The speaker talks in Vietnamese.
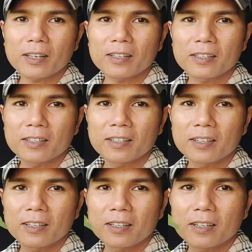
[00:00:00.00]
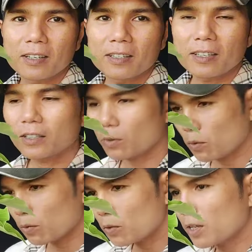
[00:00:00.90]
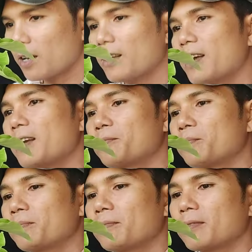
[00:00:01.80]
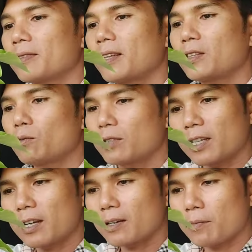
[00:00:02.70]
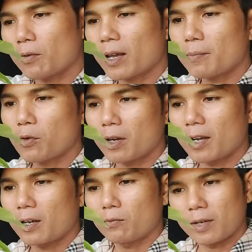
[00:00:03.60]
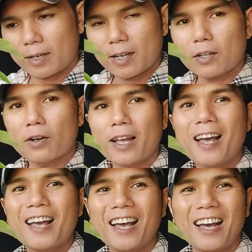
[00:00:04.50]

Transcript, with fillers: chị à, thanh tùng cũng nói thật là thanh tùng chỉ có một cây bồ đề lùng lực đây thôi à.